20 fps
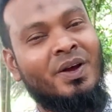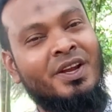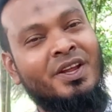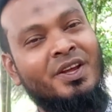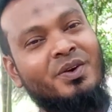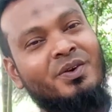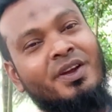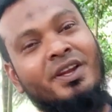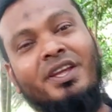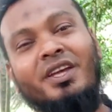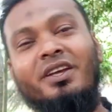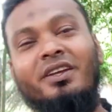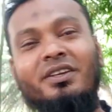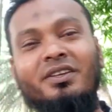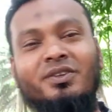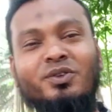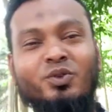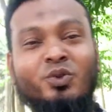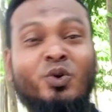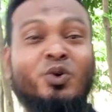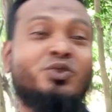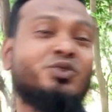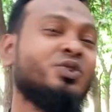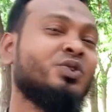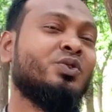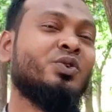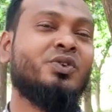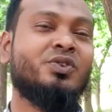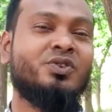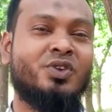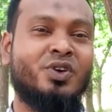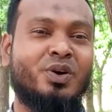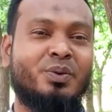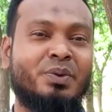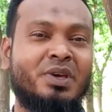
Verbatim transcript: অনেক অনেক ধৈর্য ধরতে